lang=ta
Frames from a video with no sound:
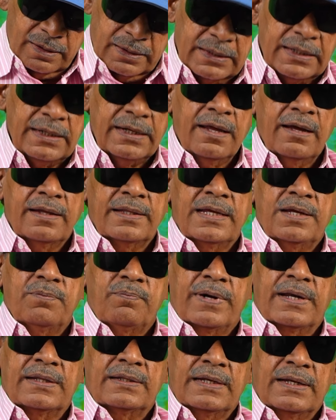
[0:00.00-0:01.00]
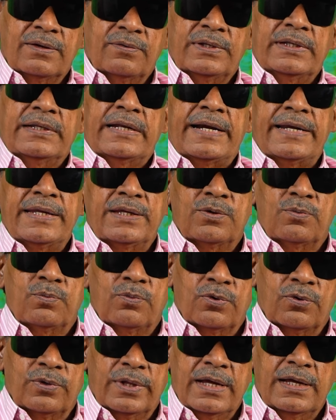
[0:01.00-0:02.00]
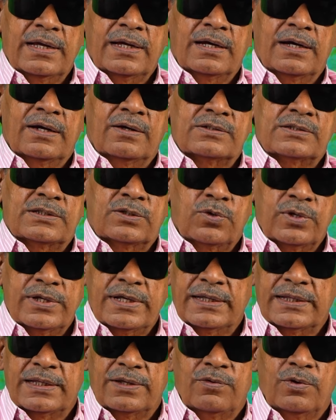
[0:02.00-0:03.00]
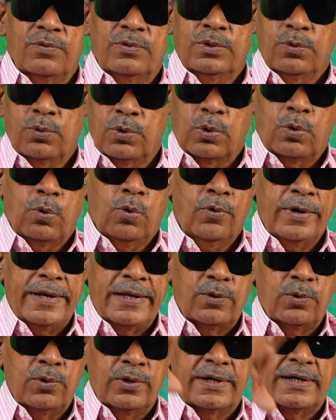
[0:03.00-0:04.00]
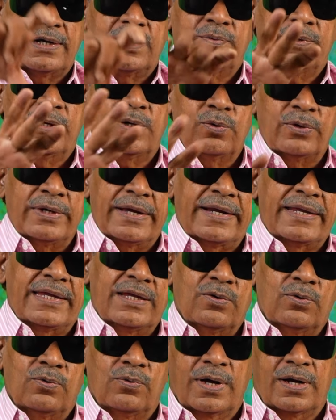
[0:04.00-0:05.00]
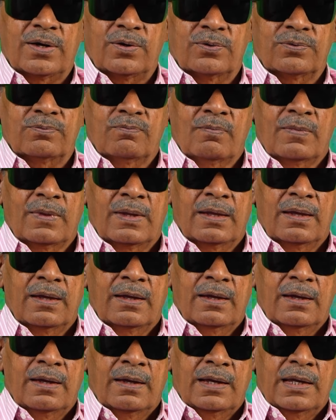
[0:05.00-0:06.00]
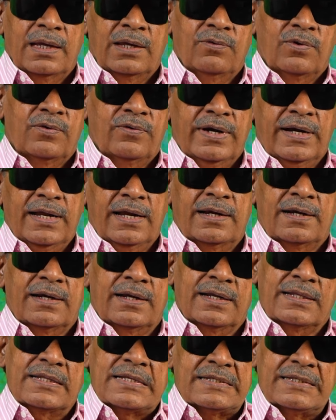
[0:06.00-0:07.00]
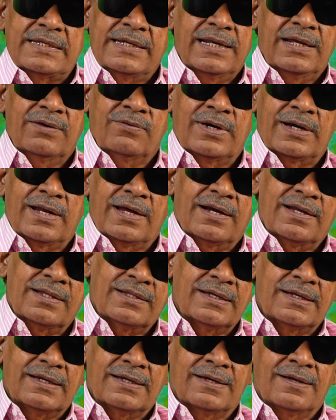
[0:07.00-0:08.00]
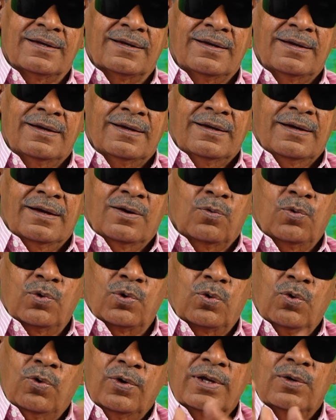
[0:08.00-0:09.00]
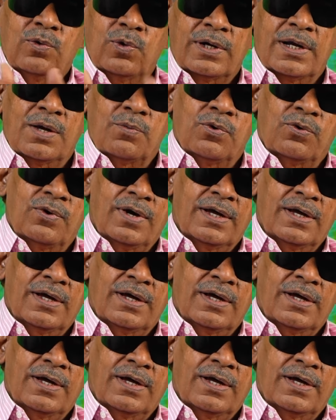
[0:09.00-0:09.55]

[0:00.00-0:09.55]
திருடாதே படத்தில் வந்து நடிக்கும்போது தான் சௌரஜா தேவி வந்து ஒரு கோணிக்குள்ளே ரெண்டு பேரும் இறங்கி உட்காரணும் இவர் வேணான்ற அந்த சீனை வேணாம் என்னத்துக்கு ஒரு கோணிக்குள்ளே நம்ம